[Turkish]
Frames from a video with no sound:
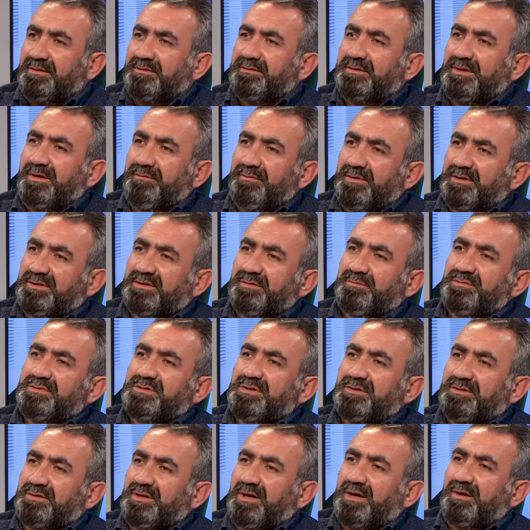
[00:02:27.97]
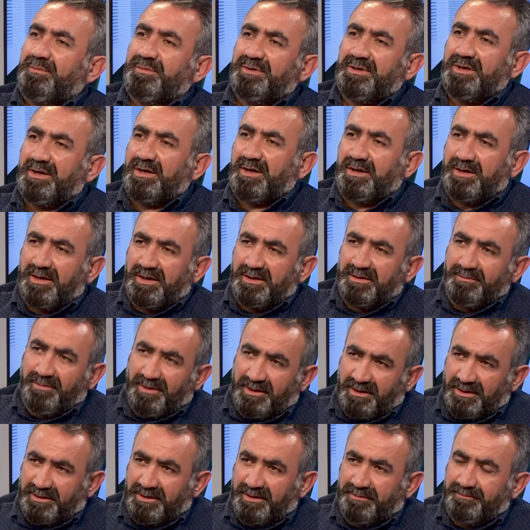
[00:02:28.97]
devletimizin tabiriyle
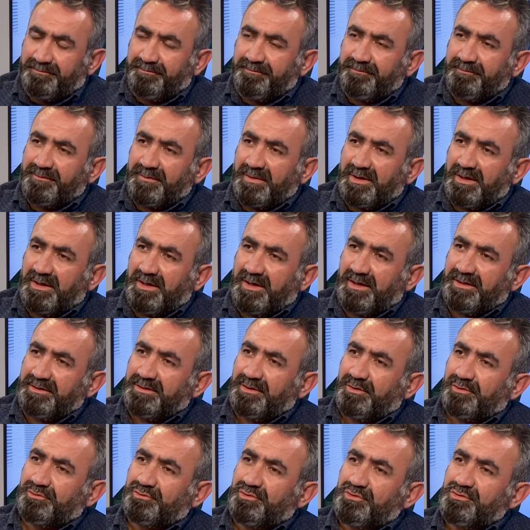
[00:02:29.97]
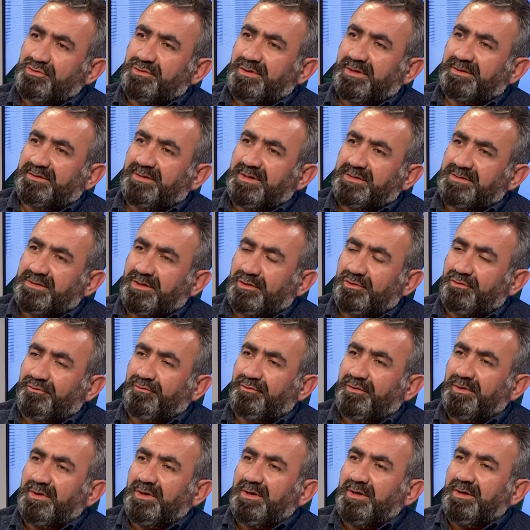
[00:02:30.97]
gariban adam ayda 30 lira
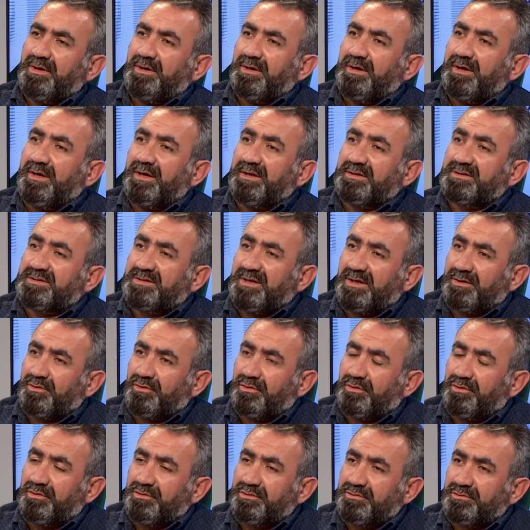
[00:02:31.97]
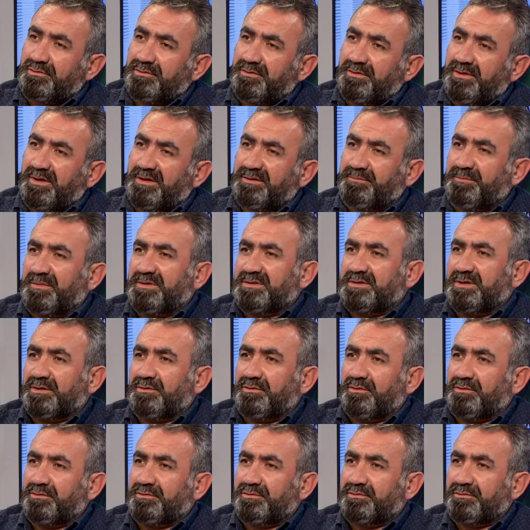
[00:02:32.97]
tasarruf etse ne olur, etmese ne
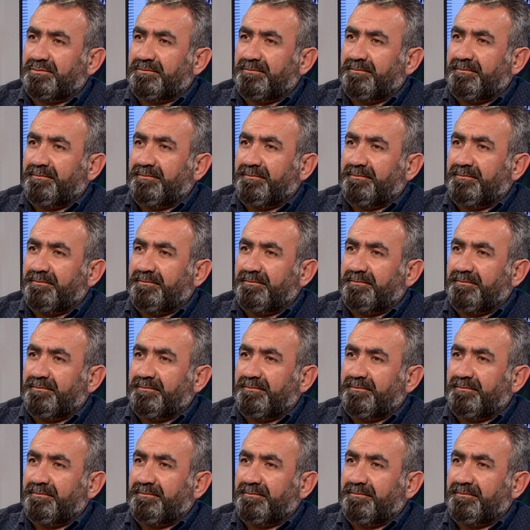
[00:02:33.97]
olur?